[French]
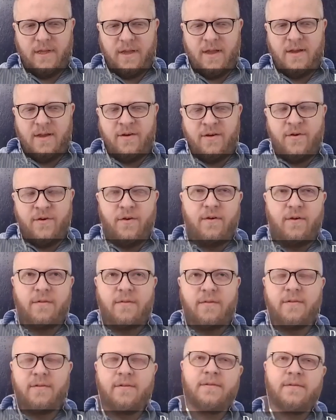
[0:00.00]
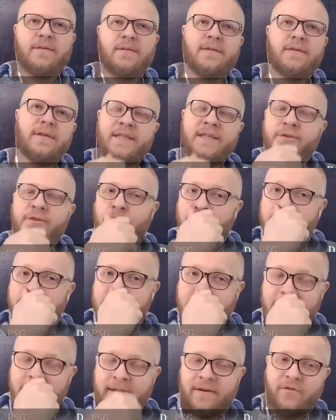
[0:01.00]
alors, euh, est-ce qu'on sait
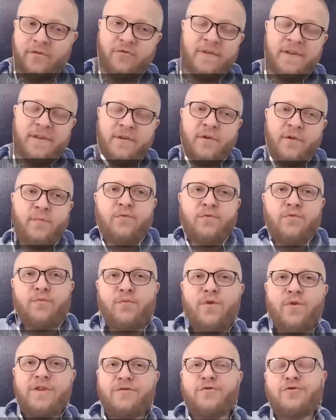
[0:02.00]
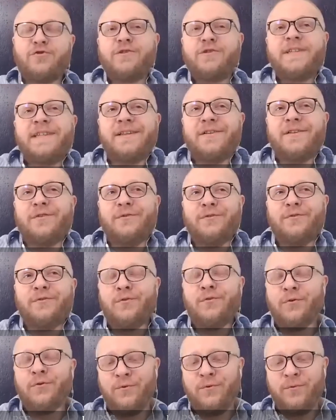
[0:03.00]
euh, Je vais te répondre, moi, ce que je sais, euh,
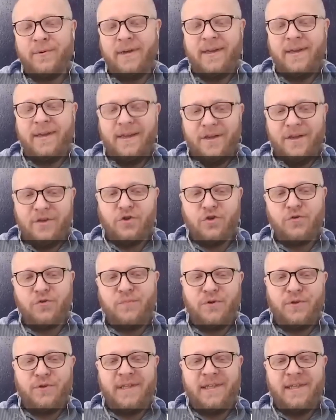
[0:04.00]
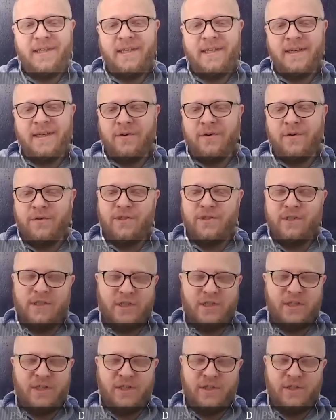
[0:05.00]
non. Ce que je peux te dire, c'est
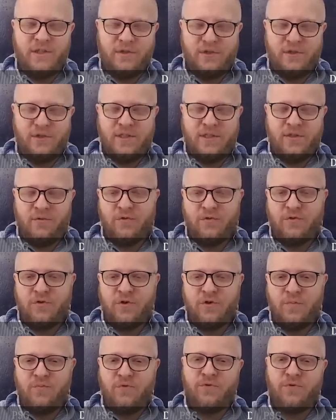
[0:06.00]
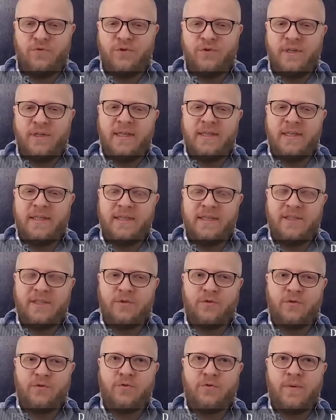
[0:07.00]
ce qui, ce qui ressort plutôt des, discussions